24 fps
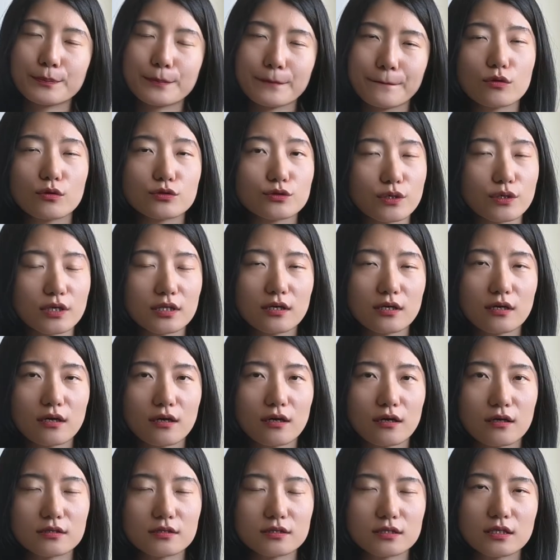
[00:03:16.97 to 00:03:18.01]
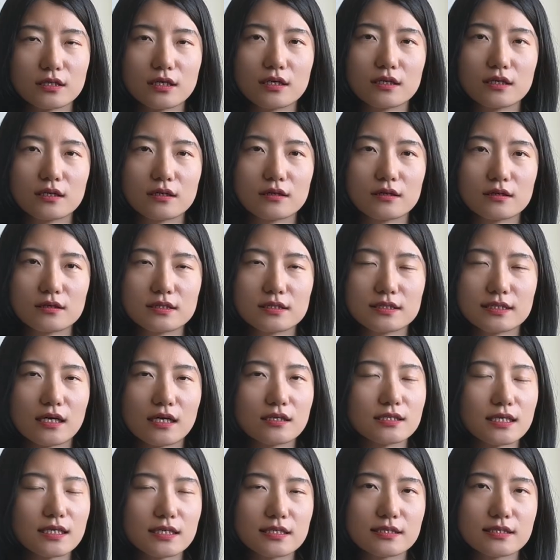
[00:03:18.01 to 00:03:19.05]
我觉得，像
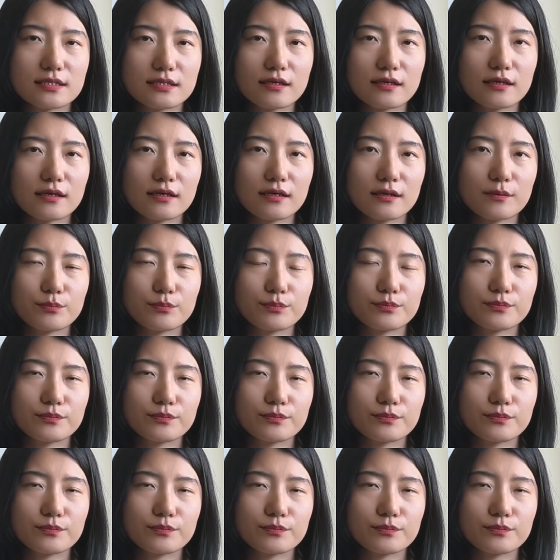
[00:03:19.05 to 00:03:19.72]
这些